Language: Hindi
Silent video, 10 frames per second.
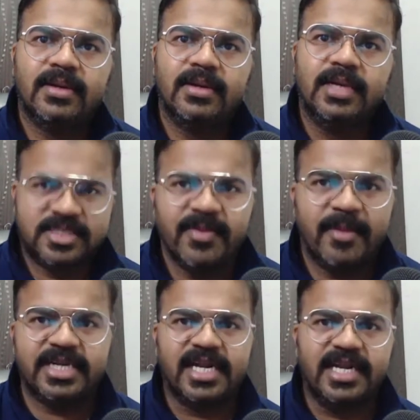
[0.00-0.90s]
इसमें
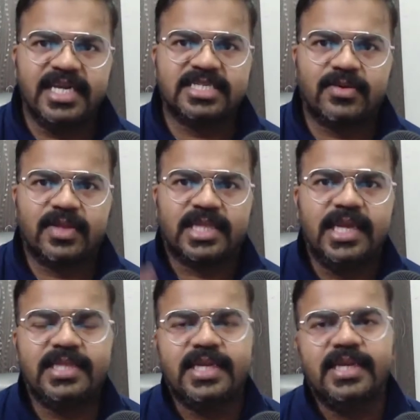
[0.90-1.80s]
भी ट्रेनिंग की जरूरत
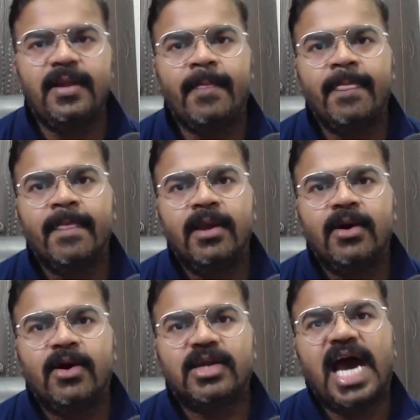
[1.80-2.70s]
नहीं थी ना
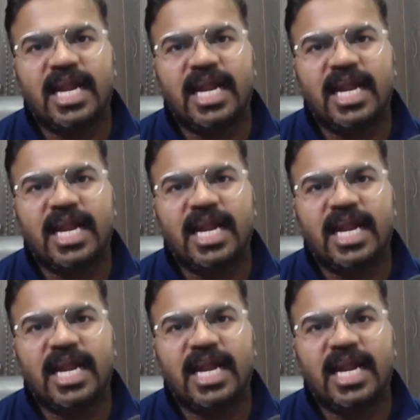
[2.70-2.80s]
और